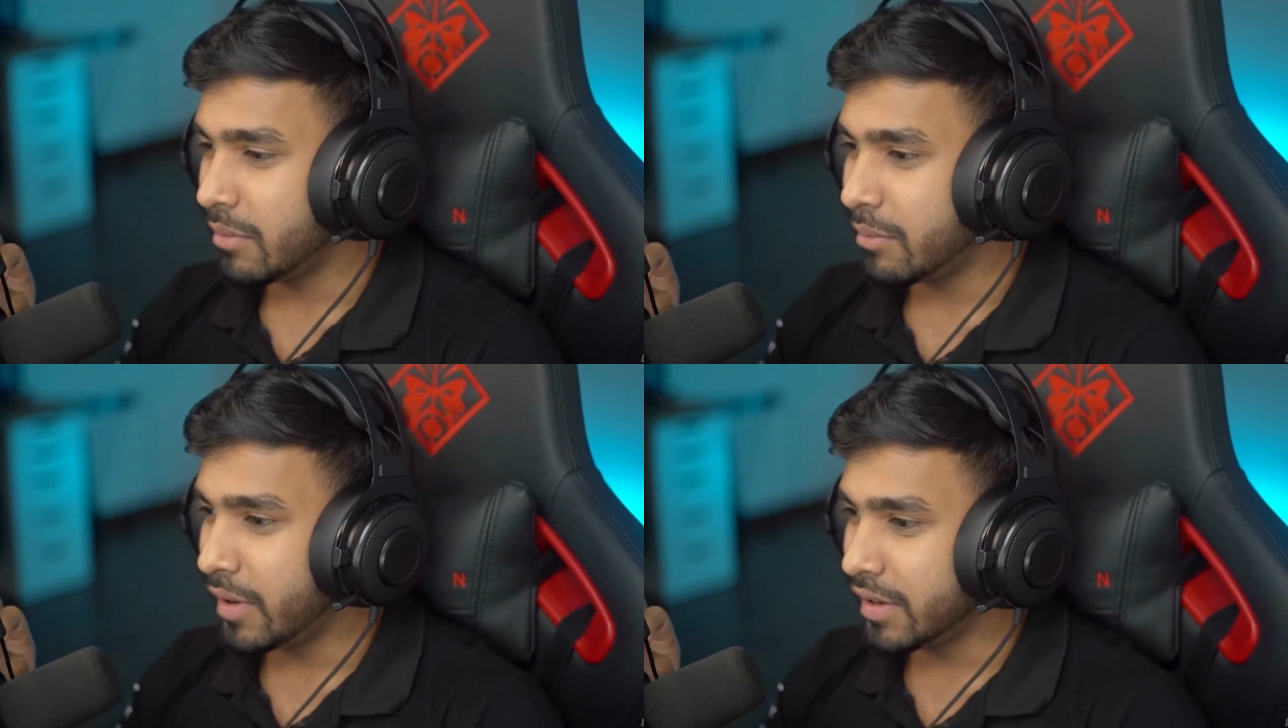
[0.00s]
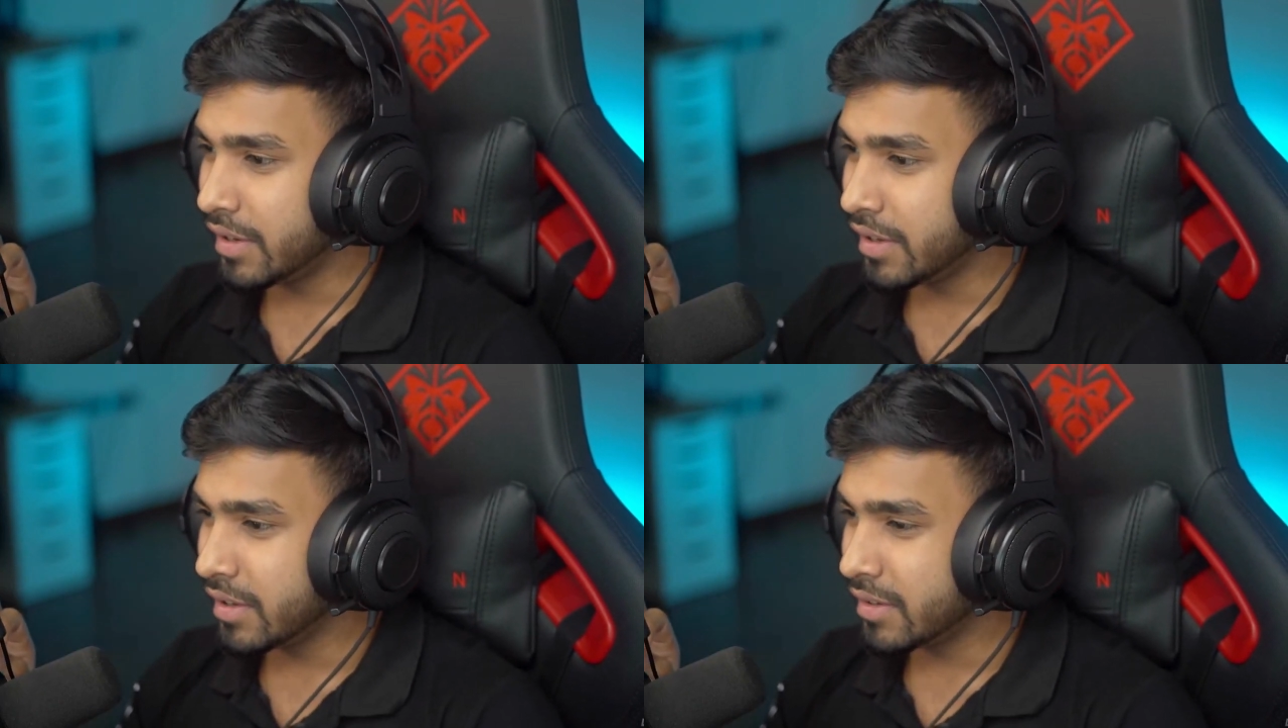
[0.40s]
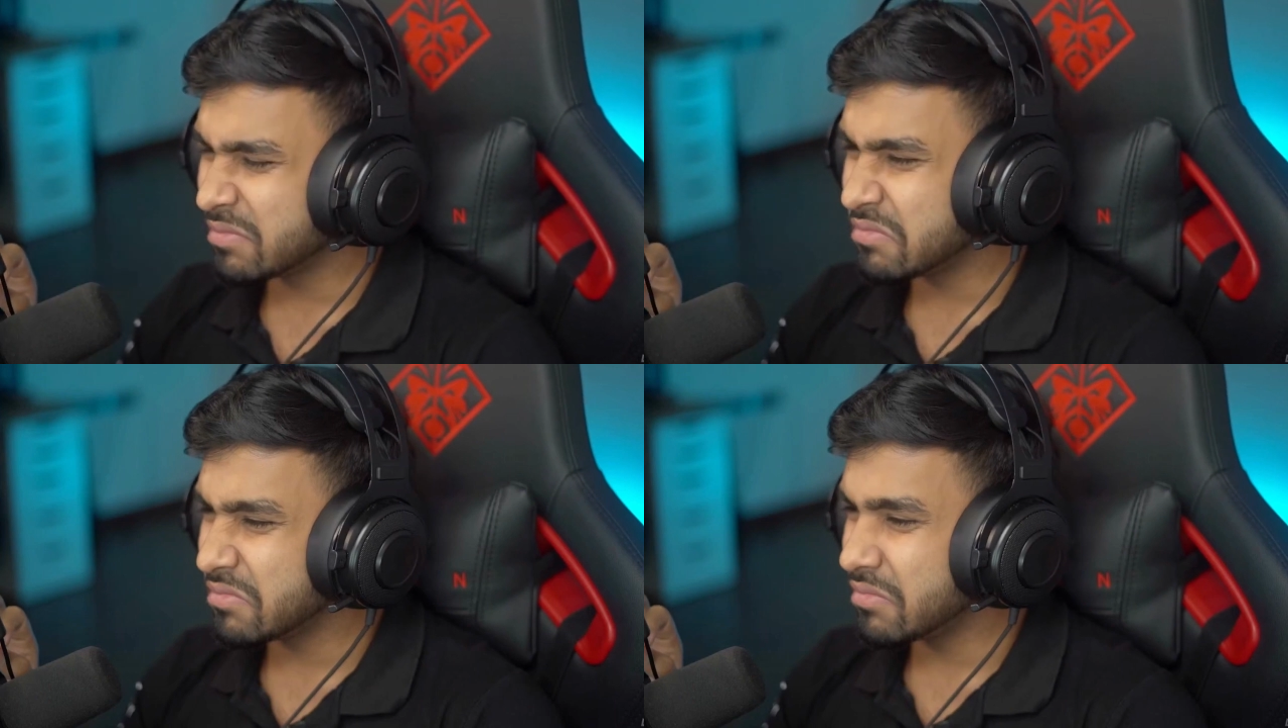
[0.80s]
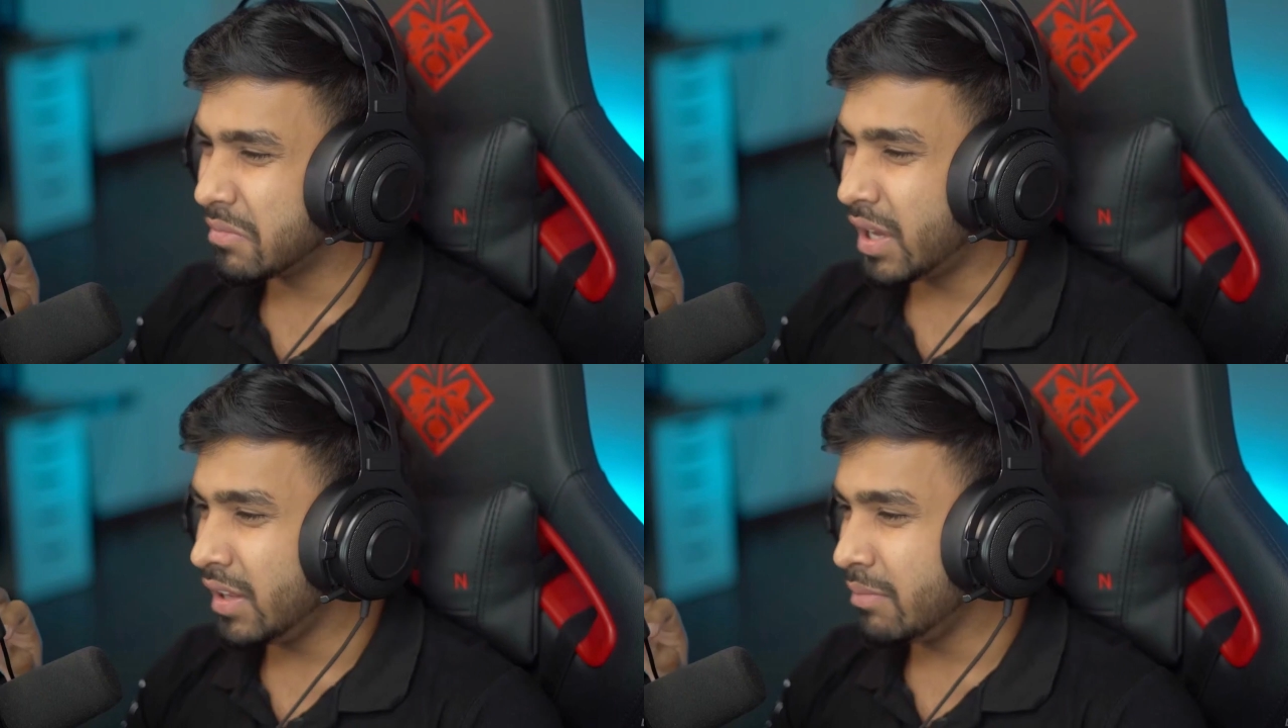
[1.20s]
बट uh,
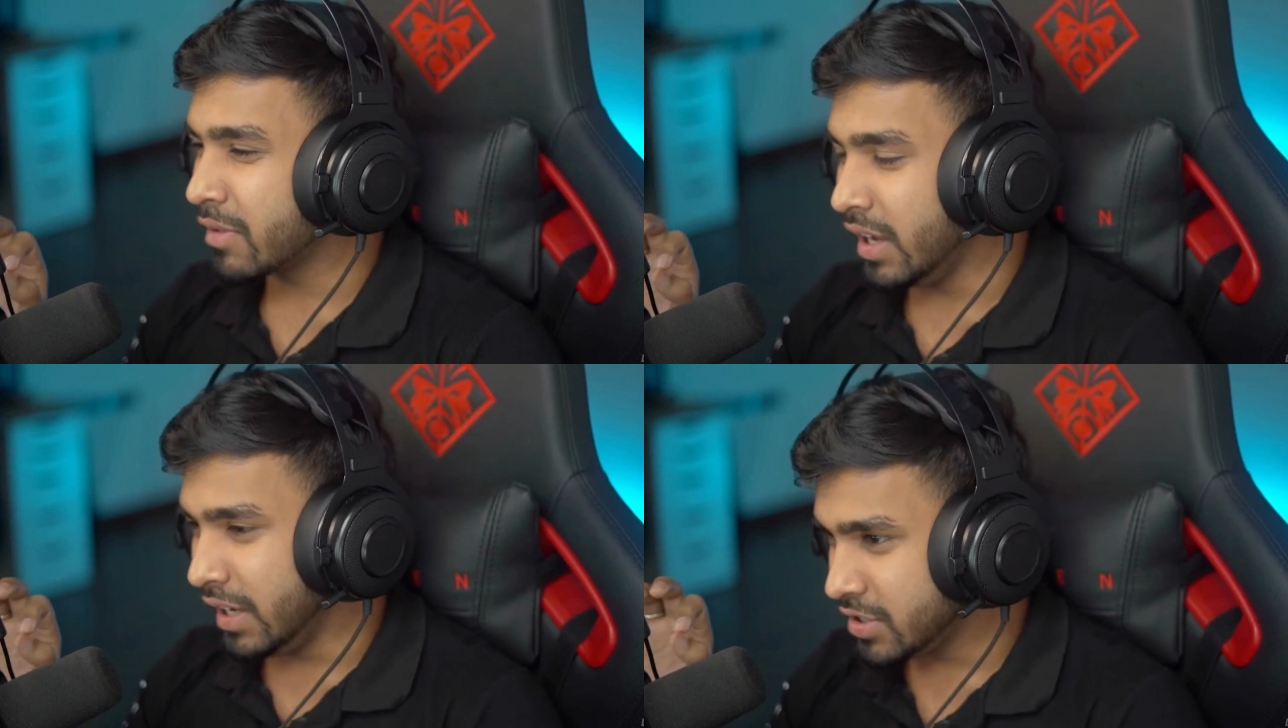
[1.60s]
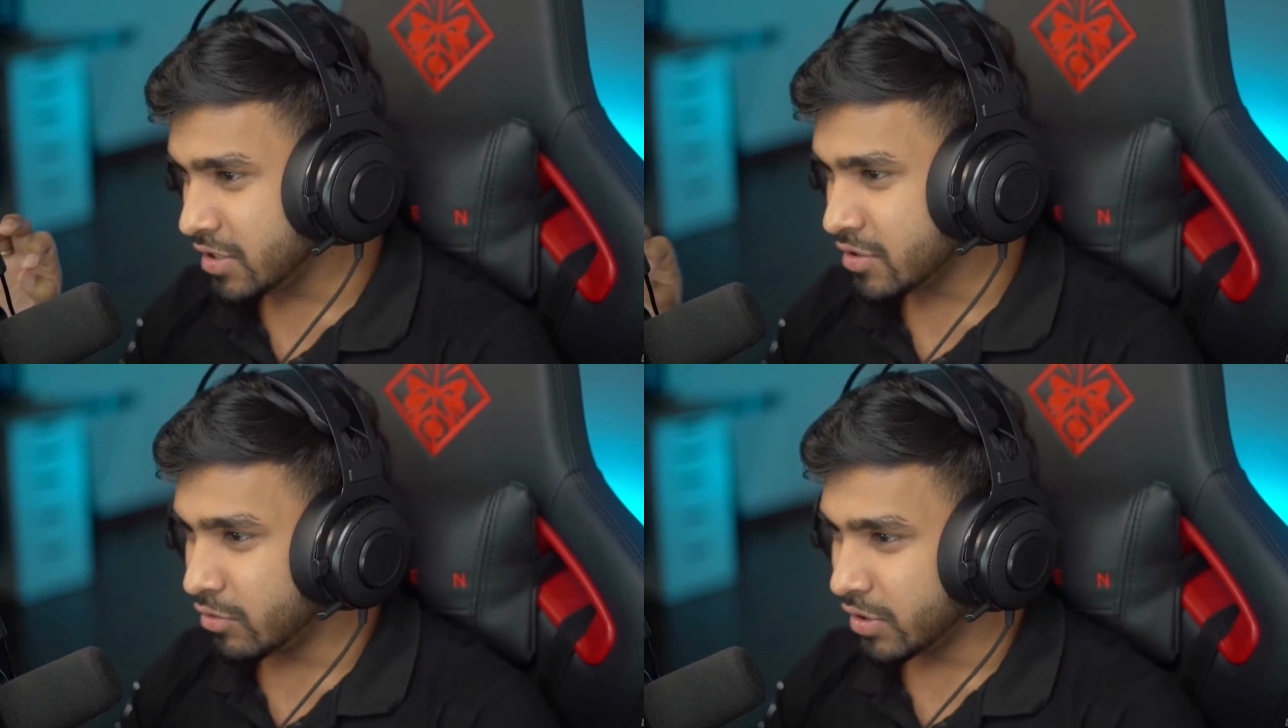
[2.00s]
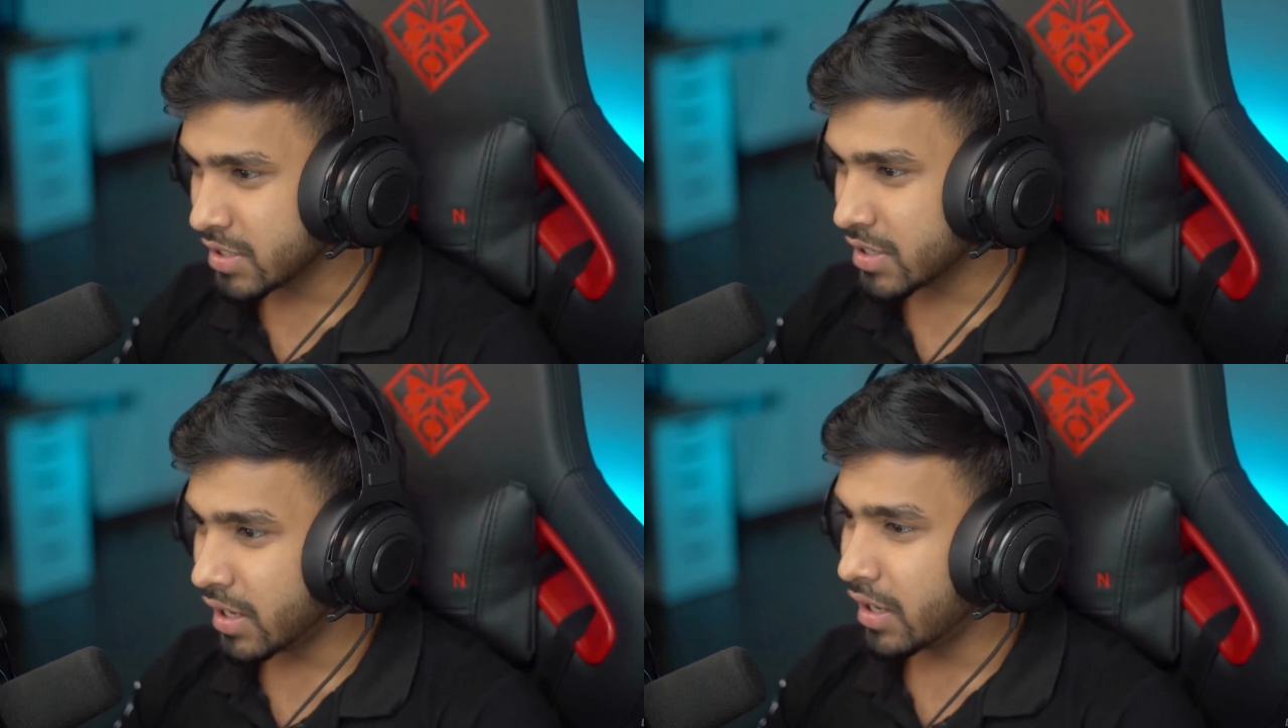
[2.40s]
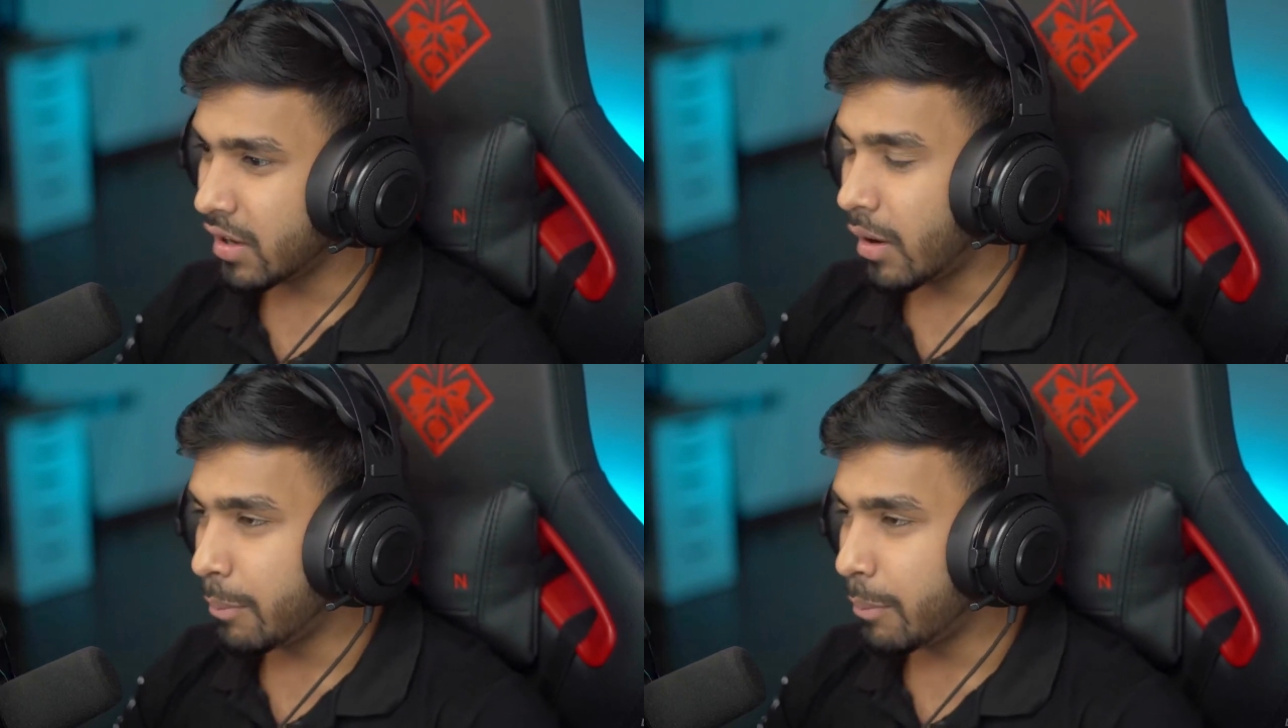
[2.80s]
मैंने कई चीज़ नोटिस करी